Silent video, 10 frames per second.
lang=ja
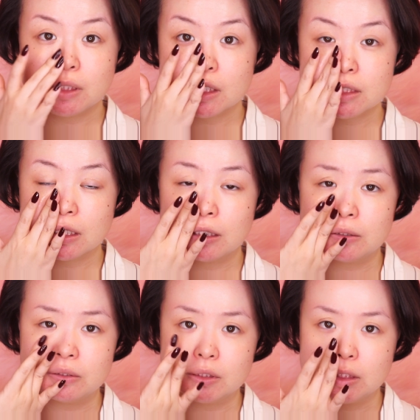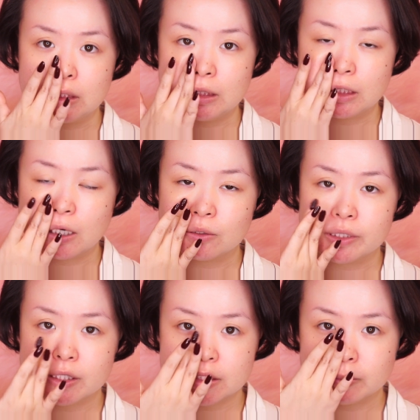癒されるいい香
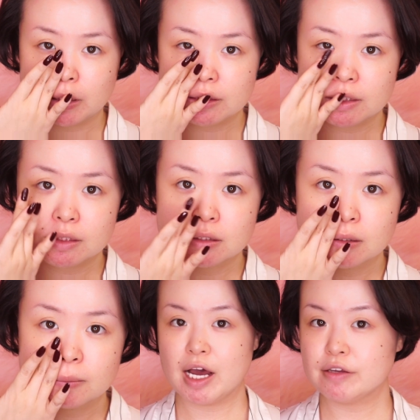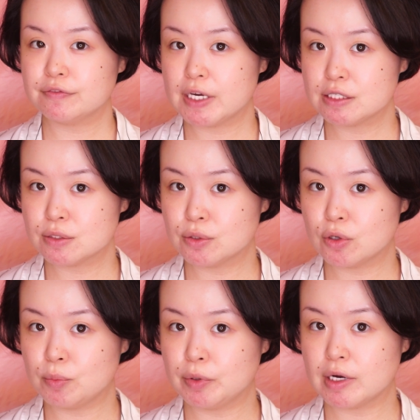りがしますはい
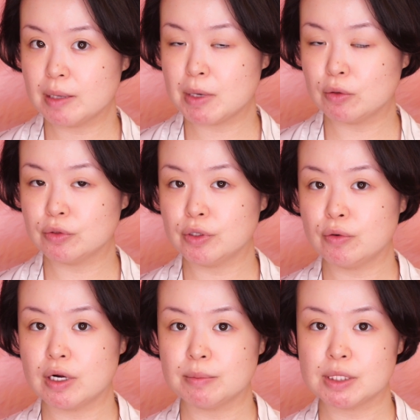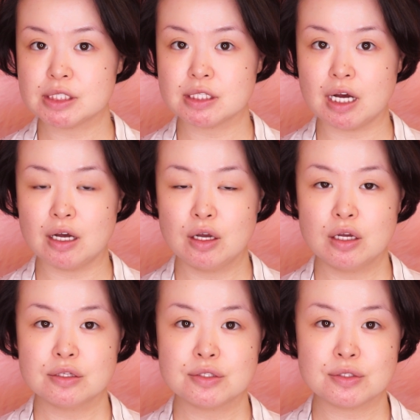フェイスグロープライマーを塗り終わりました
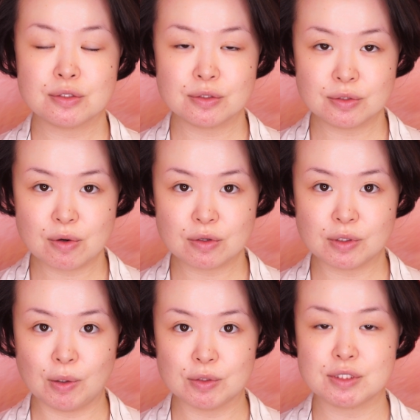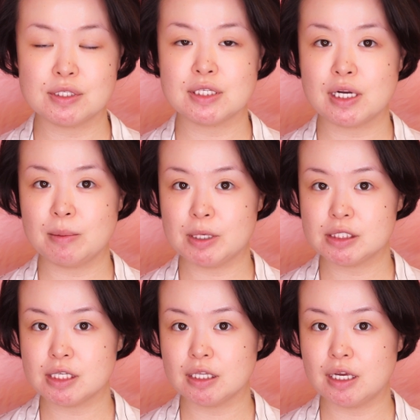すごく保湿されま
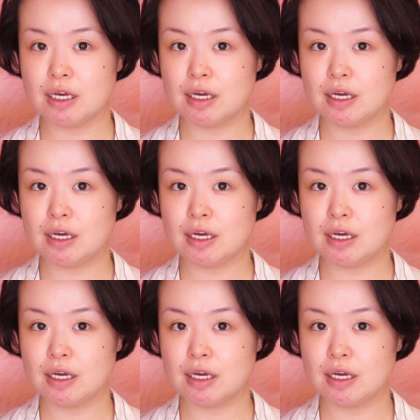したね